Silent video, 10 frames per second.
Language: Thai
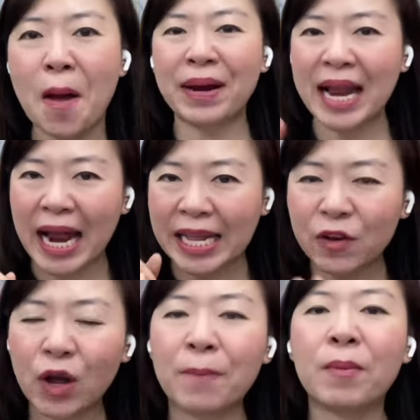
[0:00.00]
ปัญหาที่
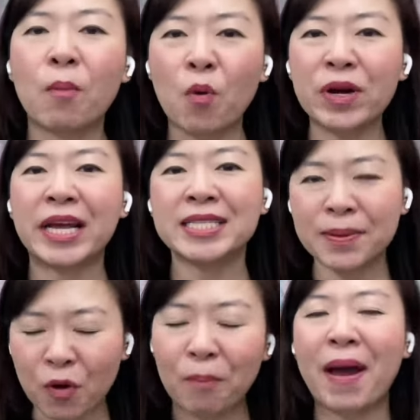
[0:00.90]
เกี่ยวกับระบบพวกนี้ก็จะ
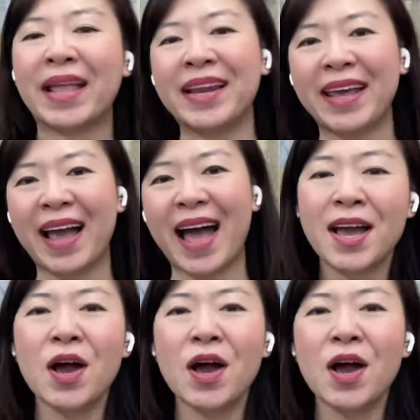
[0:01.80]
หมดไปนั่นเองค่ะ